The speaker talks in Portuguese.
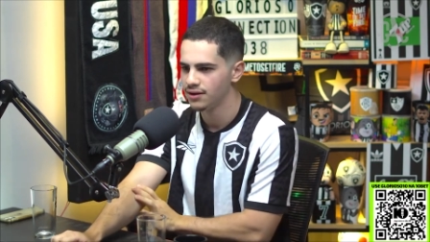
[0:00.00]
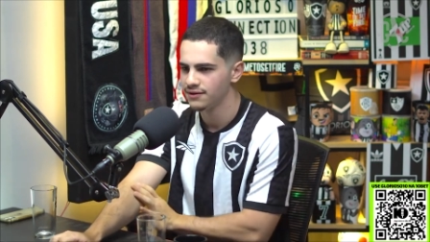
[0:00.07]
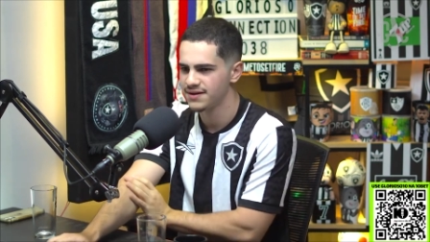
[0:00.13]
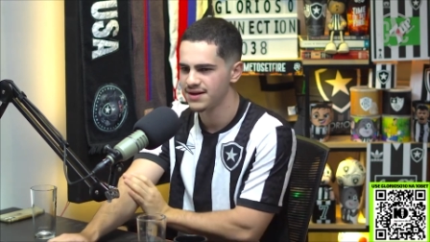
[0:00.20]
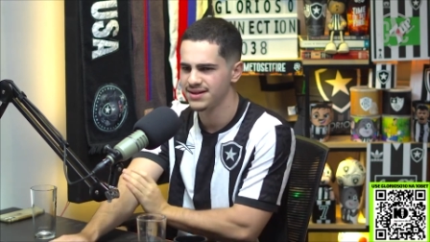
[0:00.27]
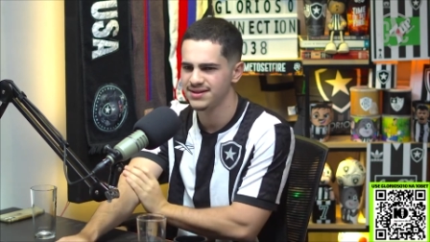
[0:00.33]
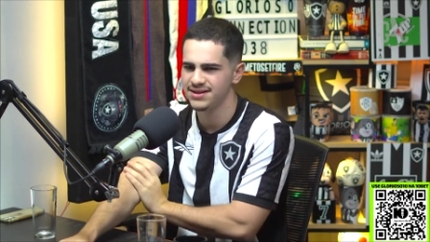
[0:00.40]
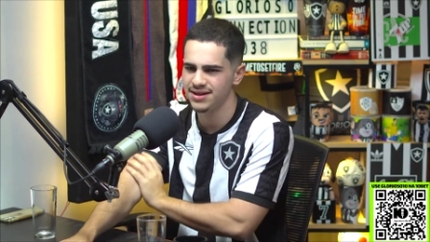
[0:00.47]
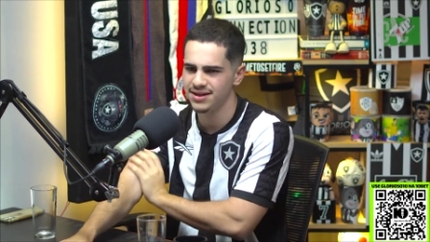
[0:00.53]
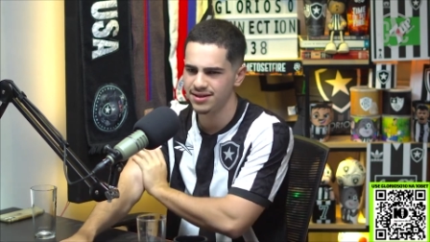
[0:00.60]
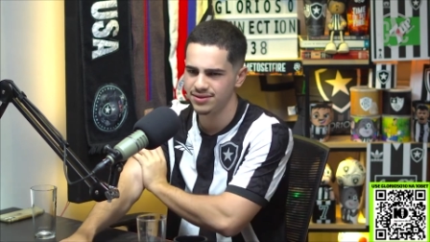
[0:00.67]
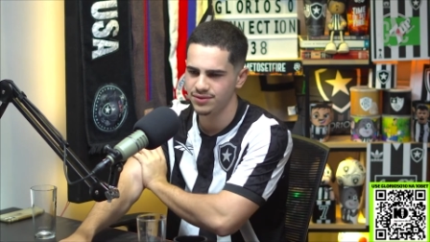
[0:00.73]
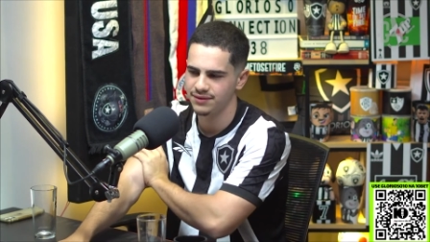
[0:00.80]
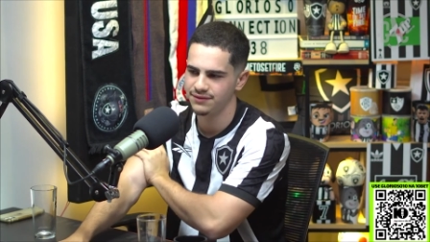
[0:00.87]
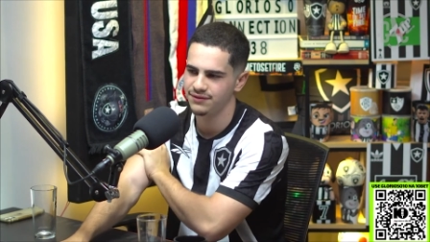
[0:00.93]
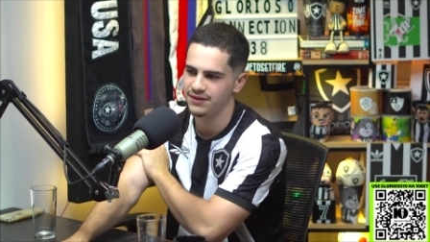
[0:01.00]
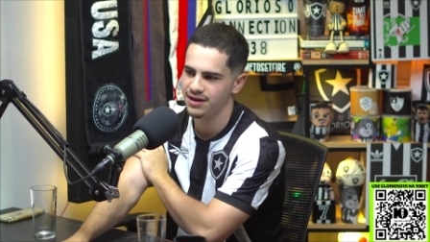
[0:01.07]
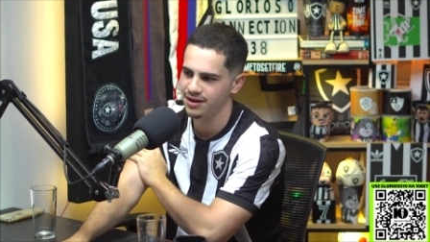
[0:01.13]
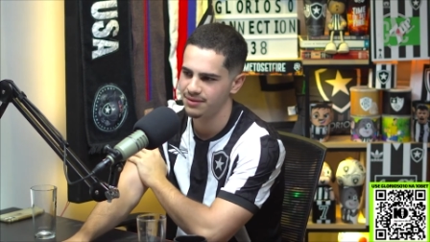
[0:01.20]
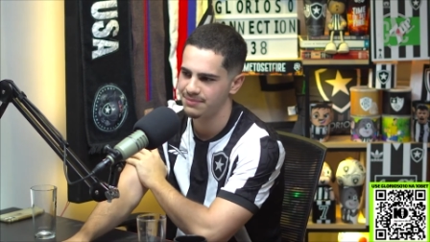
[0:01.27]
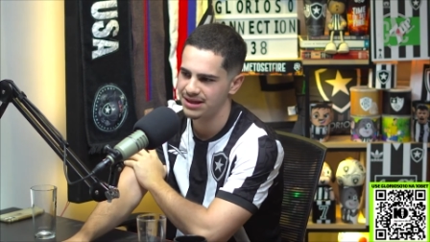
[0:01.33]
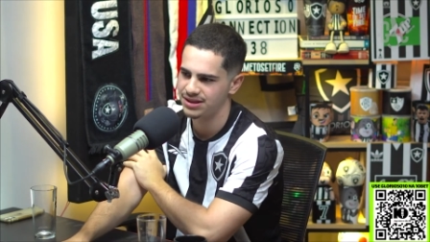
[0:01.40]
franzino,
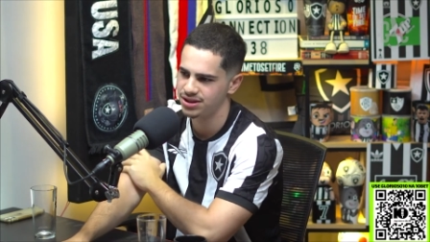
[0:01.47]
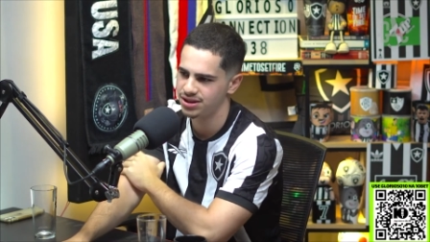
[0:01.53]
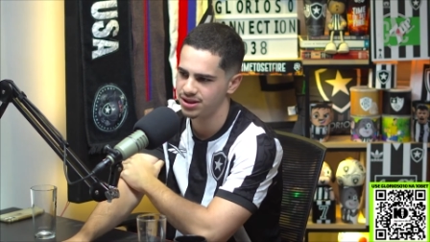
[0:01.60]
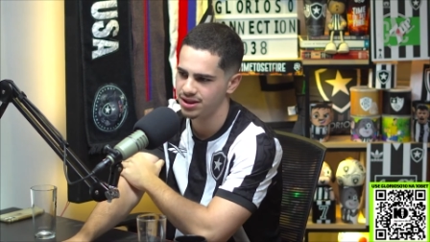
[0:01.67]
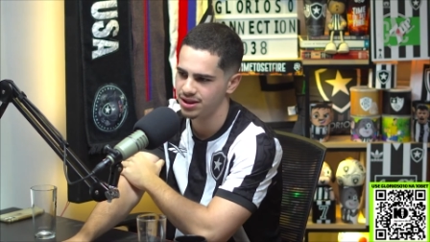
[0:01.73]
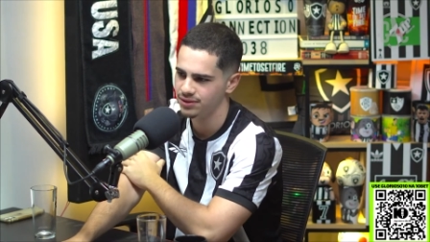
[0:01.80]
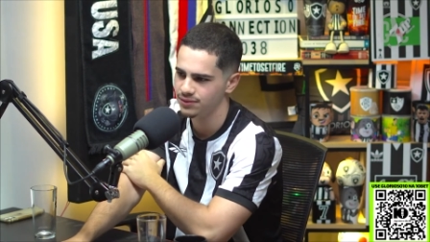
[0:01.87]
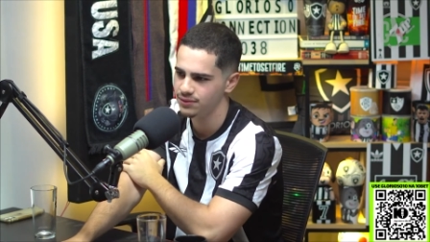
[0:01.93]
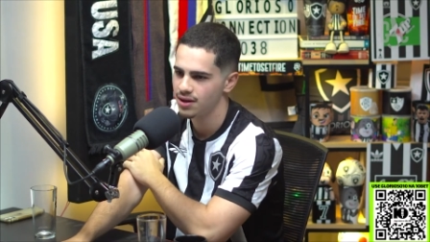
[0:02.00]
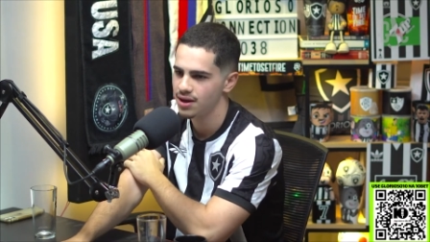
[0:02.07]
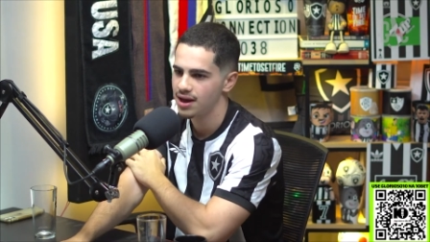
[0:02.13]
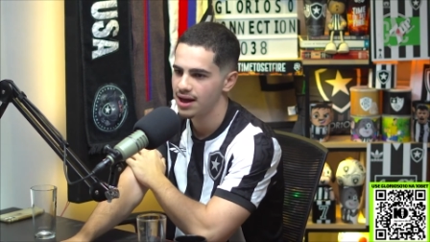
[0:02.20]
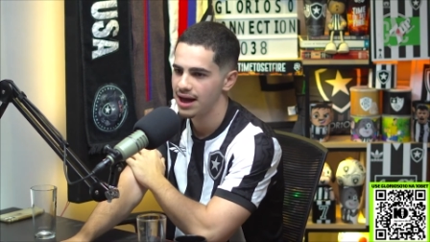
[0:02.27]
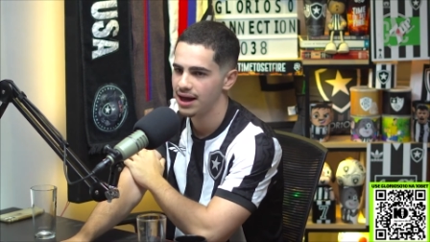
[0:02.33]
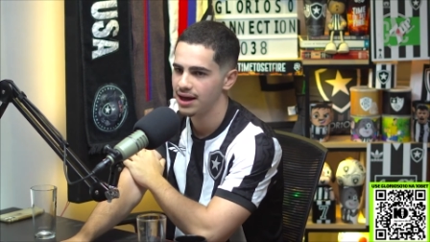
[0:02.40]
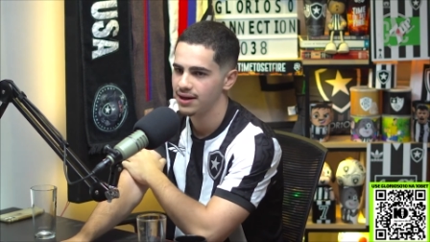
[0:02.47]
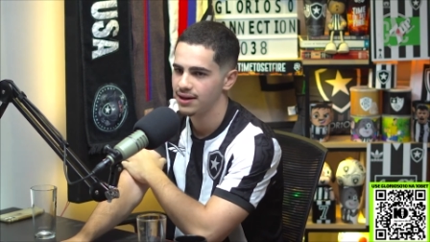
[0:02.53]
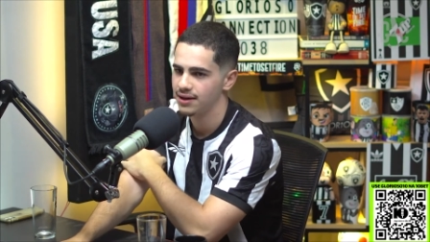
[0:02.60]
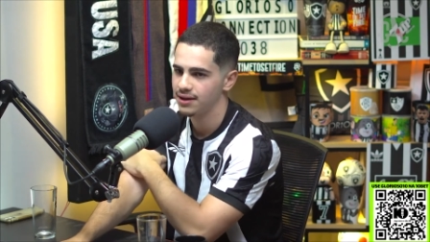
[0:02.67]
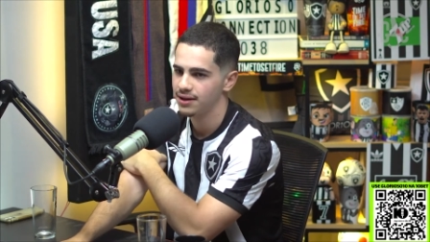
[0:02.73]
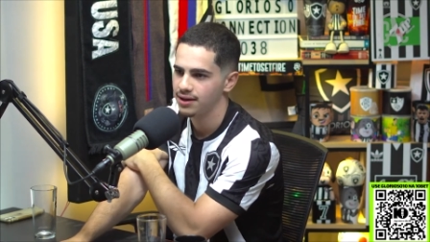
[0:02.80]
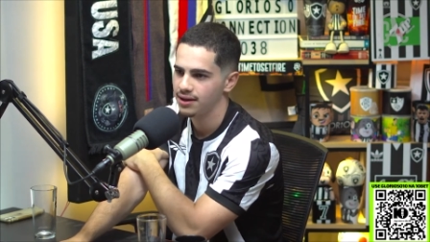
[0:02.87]
enfim, baixinho. Ainda é um
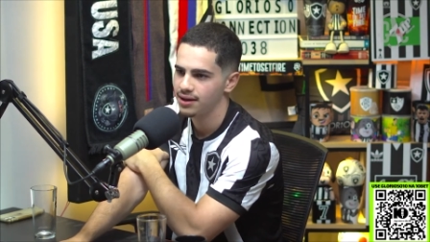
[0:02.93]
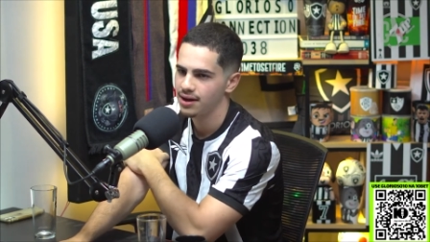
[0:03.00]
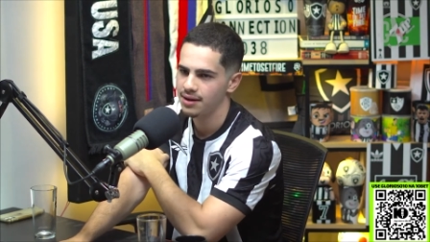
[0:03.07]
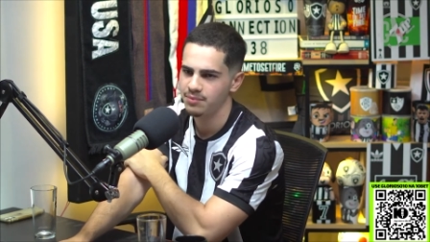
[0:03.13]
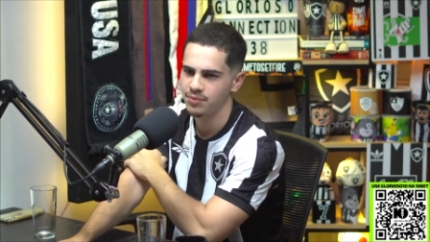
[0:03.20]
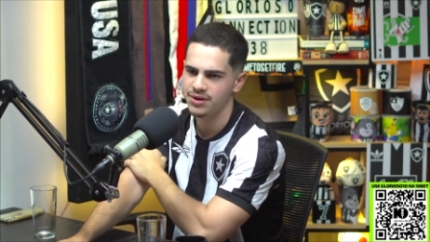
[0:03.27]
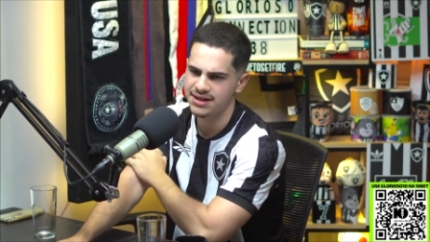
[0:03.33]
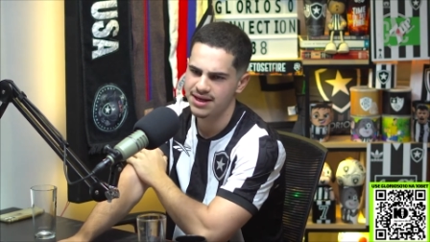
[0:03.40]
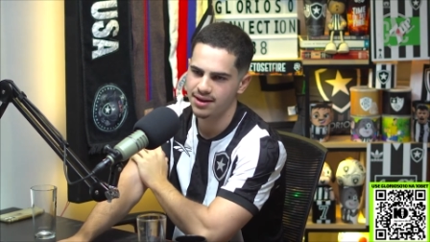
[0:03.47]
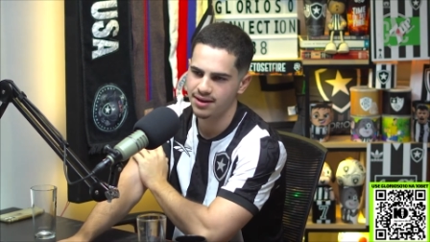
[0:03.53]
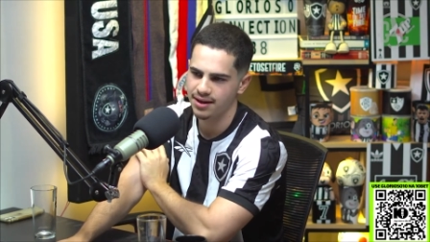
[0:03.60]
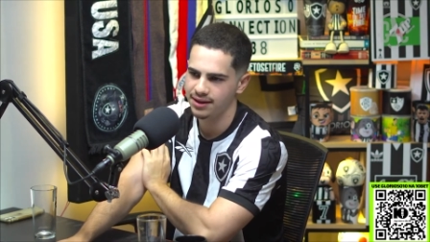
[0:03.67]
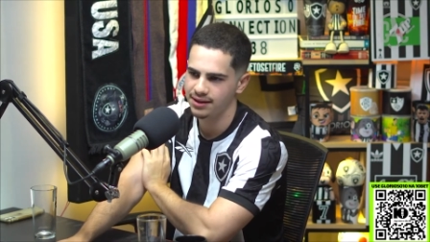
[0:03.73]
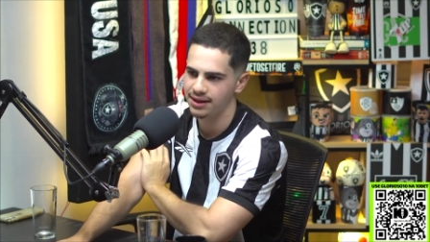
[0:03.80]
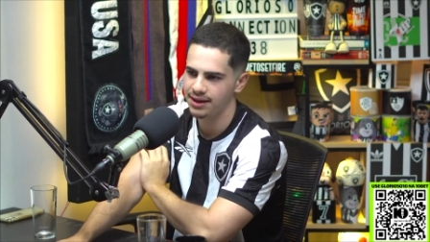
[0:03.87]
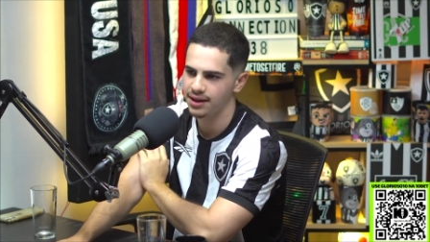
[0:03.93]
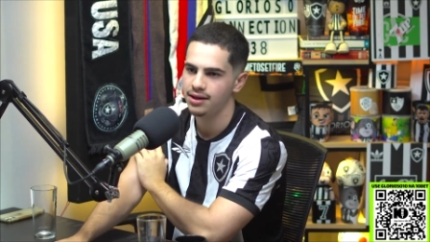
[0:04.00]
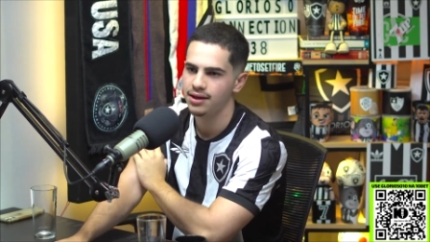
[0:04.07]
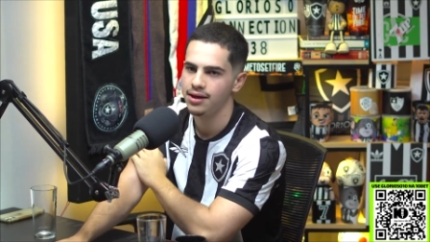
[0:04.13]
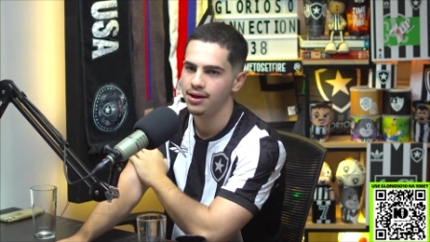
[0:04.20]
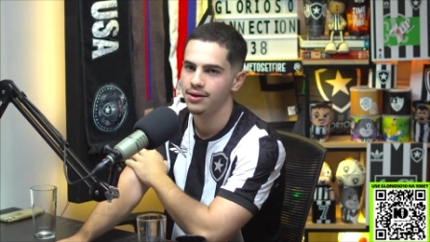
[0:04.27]
pouquinho franzino. Né? Pois é, ainda é.